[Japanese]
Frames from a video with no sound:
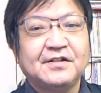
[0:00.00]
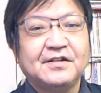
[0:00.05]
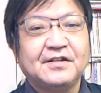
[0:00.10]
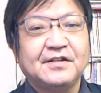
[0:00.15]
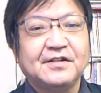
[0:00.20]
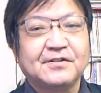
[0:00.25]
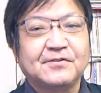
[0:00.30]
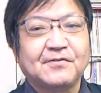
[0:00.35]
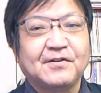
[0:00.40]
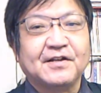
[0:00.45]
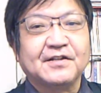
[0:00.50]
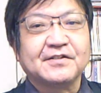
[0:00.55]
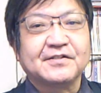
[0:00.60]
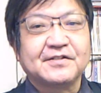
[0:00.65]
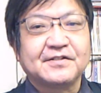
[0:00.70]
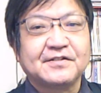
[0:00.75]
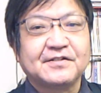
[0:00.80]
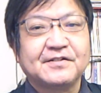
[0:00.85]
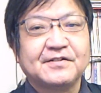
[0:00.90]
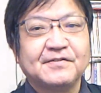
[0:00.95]
一安
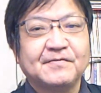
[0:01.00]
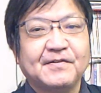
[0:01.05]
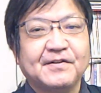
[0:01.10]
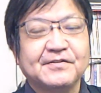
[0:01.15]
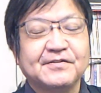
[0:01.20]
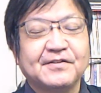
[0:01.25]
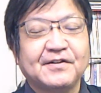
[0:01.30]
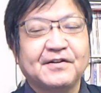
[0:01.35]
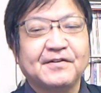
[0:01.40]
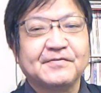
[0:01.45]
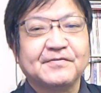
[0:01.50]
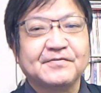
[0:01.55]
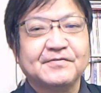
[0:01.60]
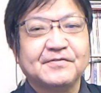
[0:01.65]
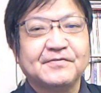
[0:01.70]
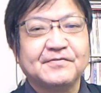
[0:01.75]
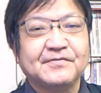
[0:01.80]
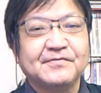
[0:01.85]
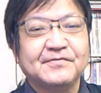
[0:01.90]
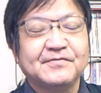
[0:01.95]
心、まあ、あ
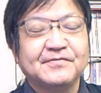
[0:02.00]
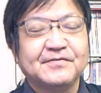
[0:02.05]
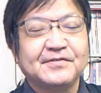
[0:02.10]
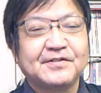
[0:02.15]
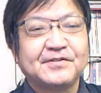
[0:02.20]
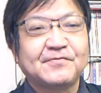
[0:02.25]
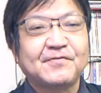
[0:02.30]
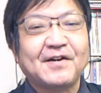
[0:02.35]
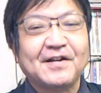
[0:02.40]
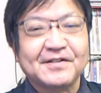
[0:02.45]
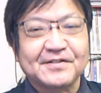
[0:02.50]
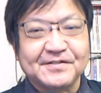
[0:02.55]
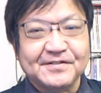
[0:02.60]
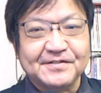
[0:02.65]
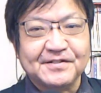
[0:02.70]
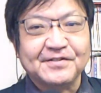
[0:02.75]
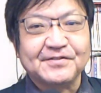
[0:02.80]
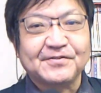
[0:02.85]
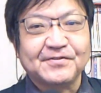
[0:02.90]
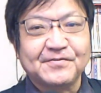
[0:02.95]
の一安
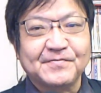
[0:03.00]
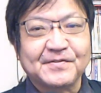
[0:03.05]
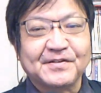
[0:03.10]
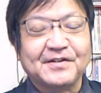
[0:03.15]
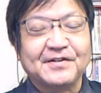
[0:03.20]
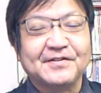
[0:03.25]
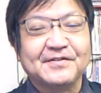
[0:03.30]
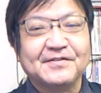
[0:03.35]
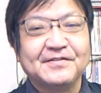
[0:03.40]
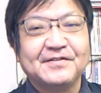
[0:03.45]
心ですよ、ま